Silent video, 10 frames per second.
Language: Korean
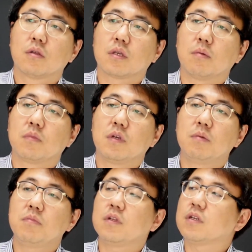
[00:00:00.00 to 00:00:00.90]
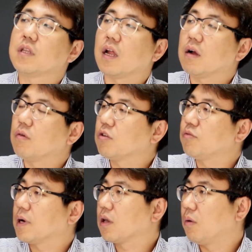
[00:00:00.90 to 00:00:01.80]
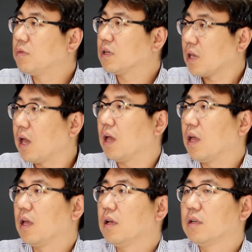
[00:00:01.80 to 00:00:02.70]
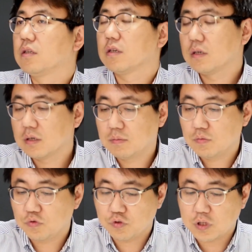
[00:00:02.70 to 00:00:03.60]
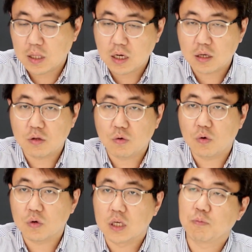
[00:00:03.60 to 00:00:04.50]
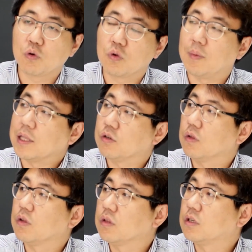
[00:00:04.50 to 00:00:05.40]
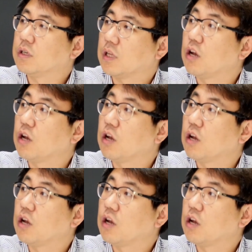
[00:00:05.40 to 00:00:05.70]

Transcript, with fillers: 참 힘들다라고 할 수밖에 없는 게 지금 추산하기로 기본료 11,000원을